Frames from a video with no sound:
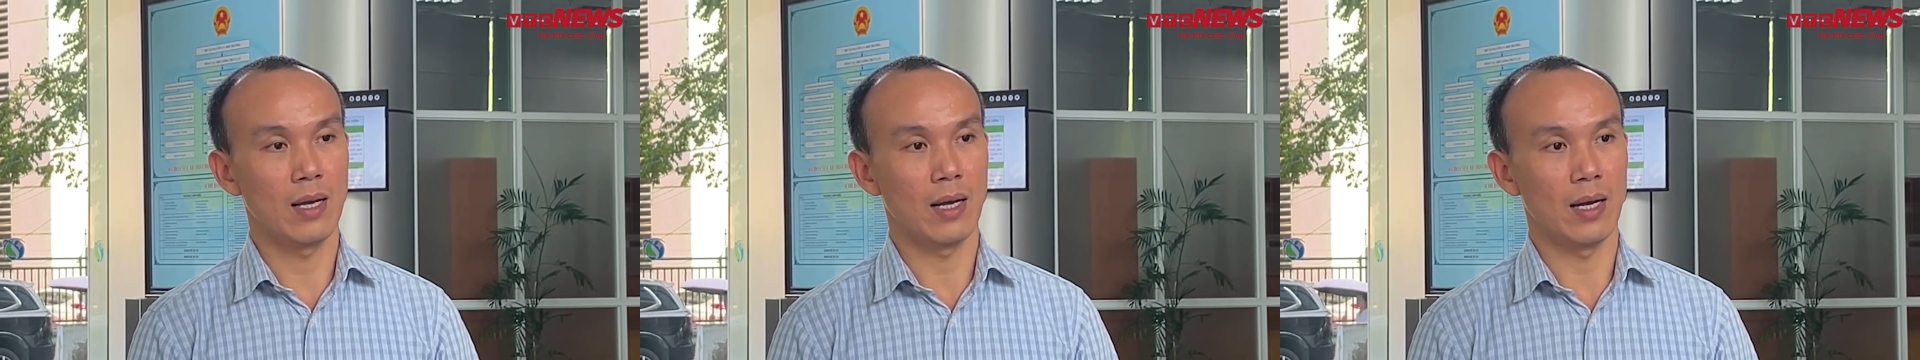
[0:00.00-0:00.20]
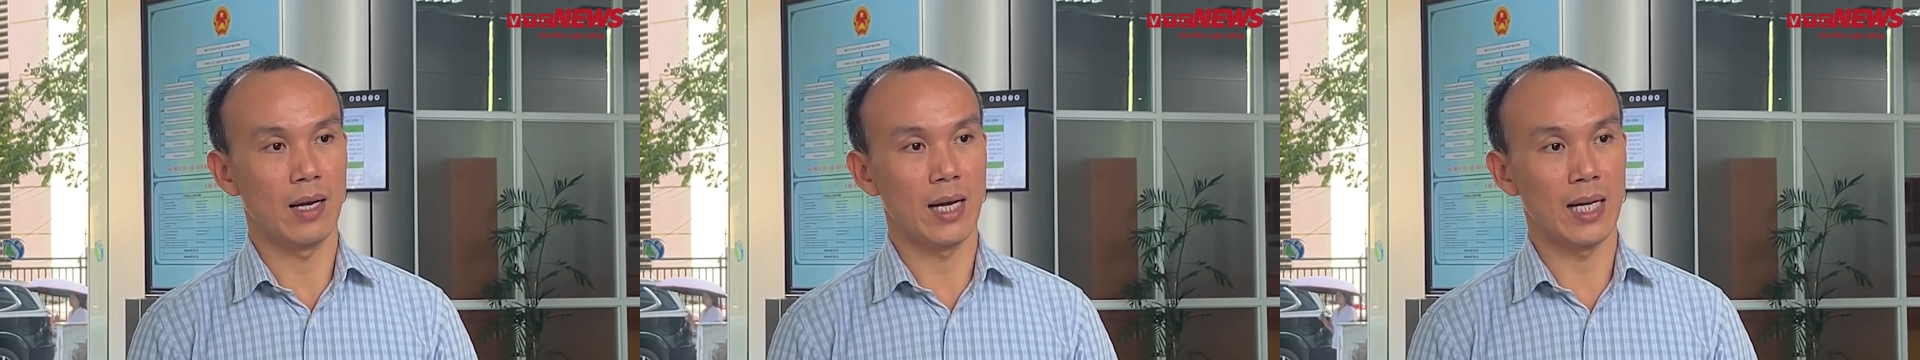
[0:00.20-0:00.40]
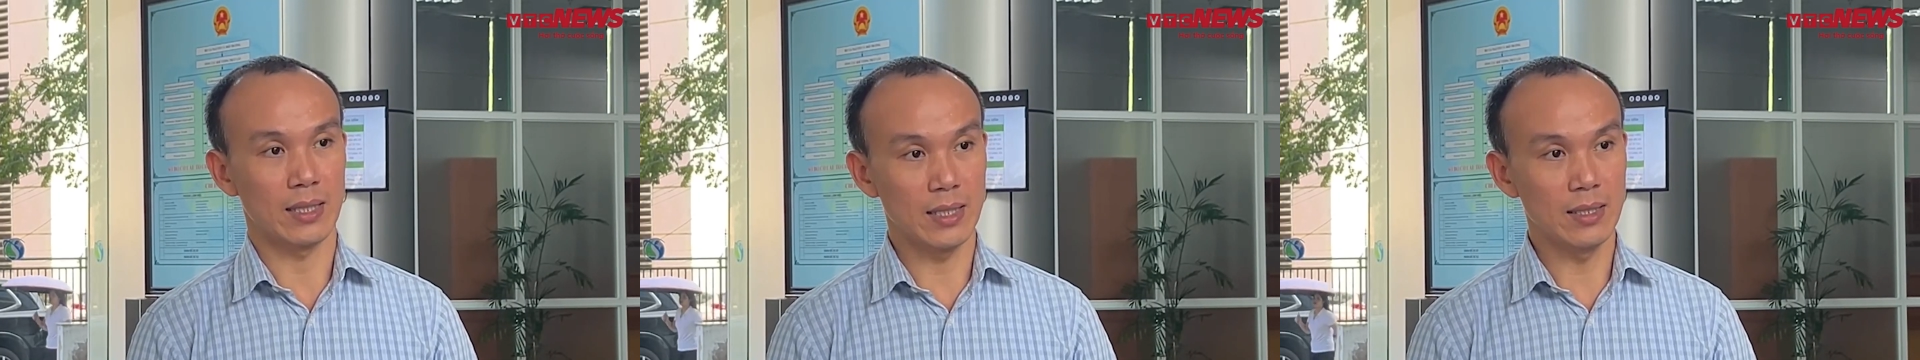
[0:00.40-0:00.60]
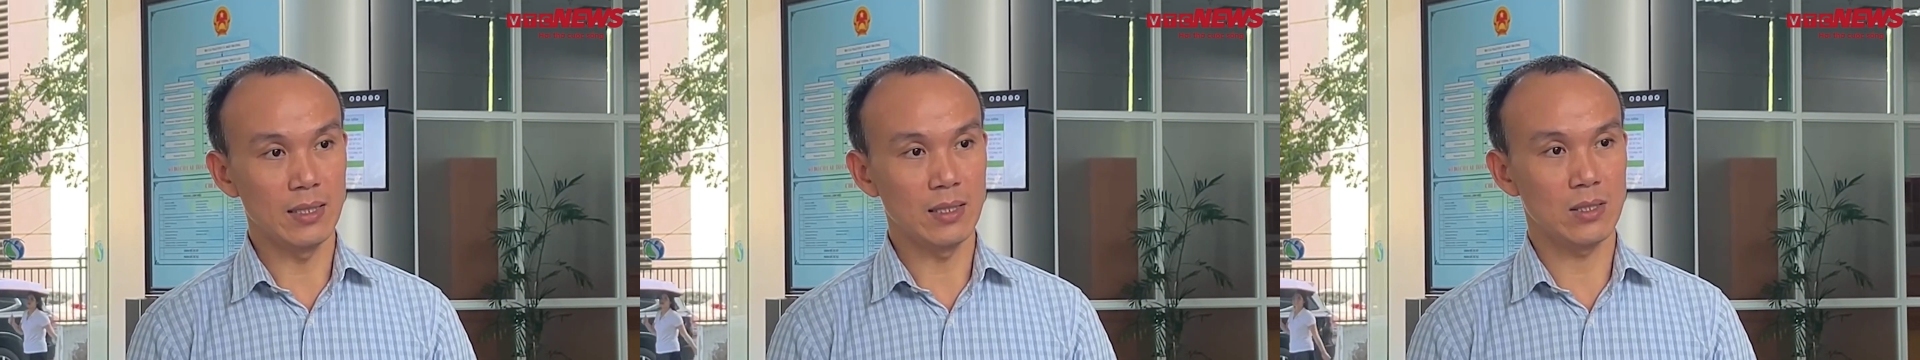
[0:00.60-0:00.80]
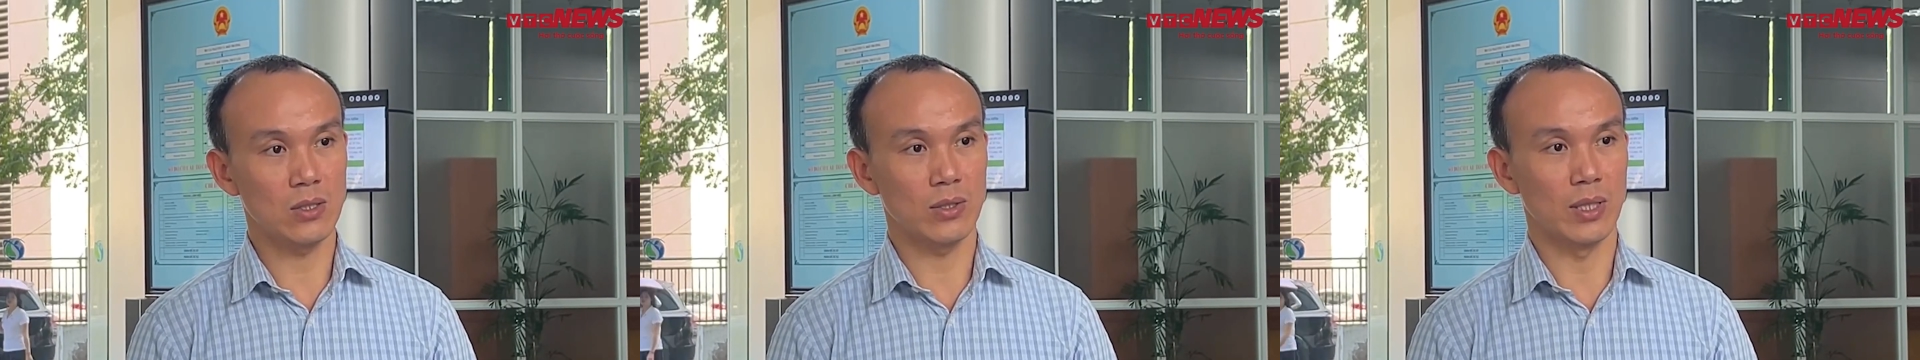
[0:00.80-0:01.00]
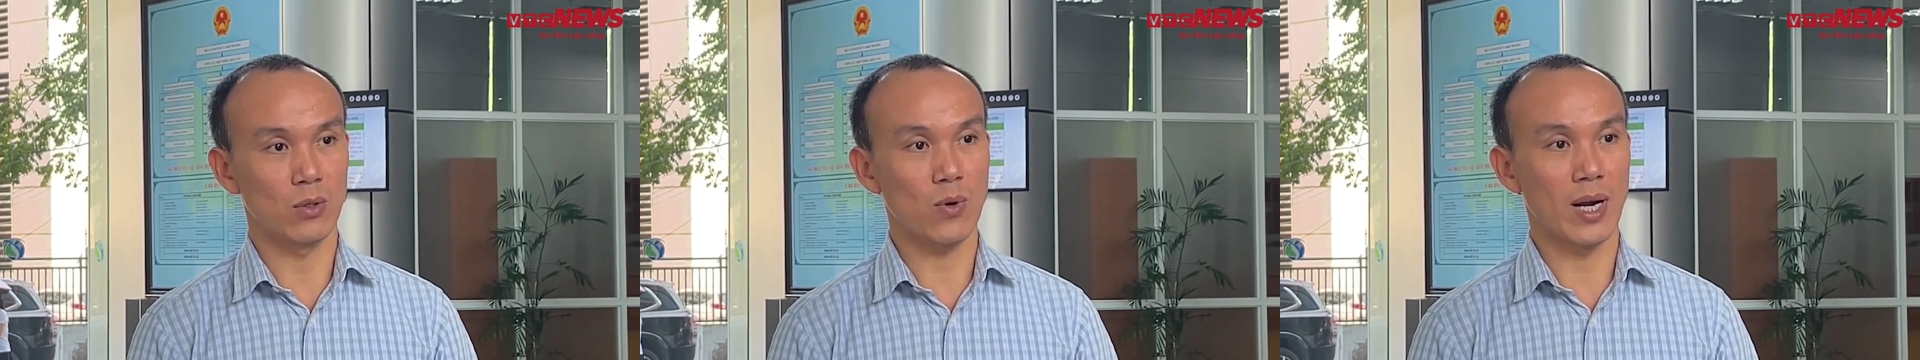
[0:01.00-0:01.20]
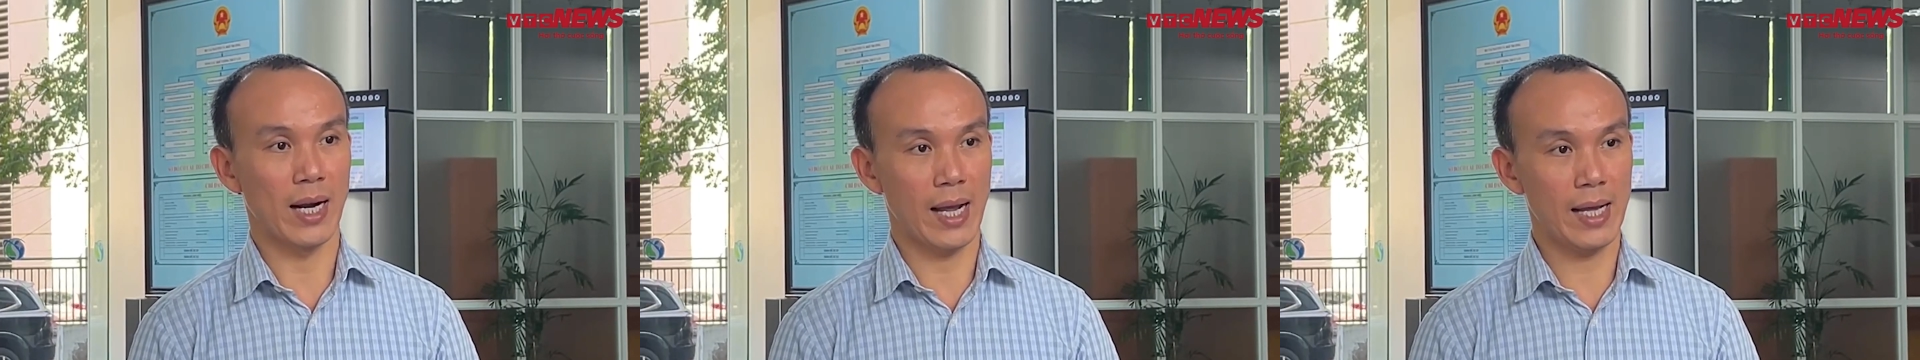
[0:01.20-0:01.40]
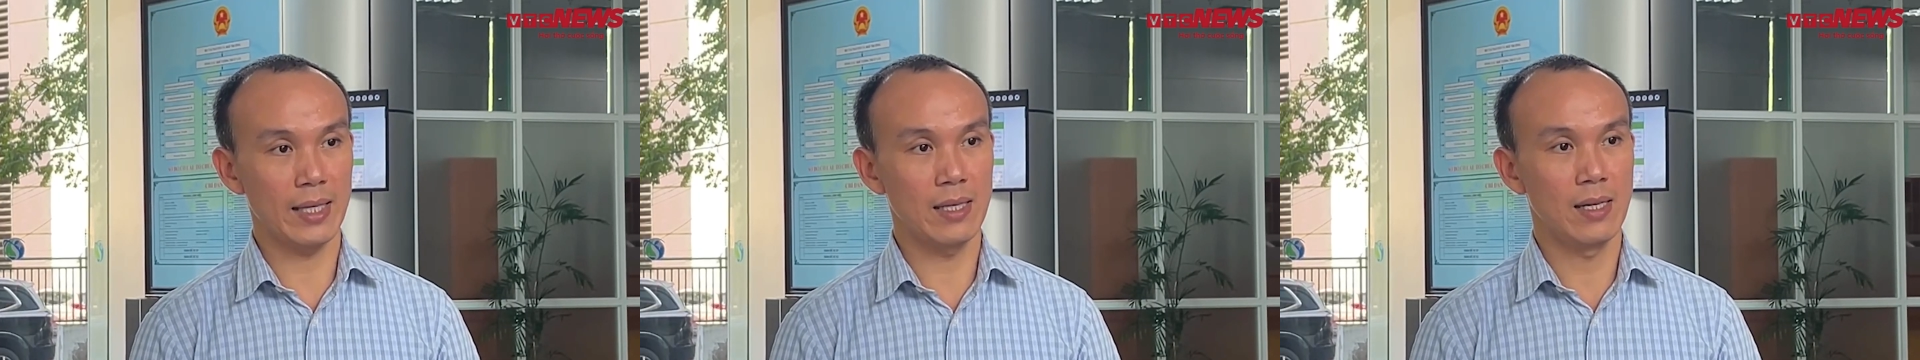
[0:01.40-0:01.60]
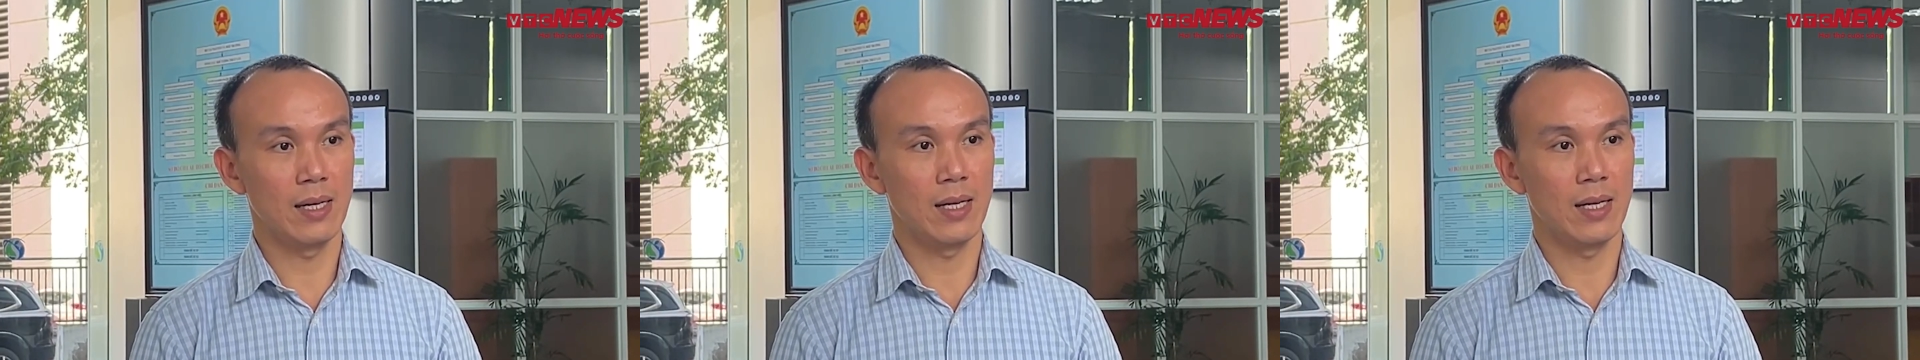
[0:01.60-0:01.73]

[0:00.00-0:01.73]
Hà Tĩnh cho đến Quảng Ngãi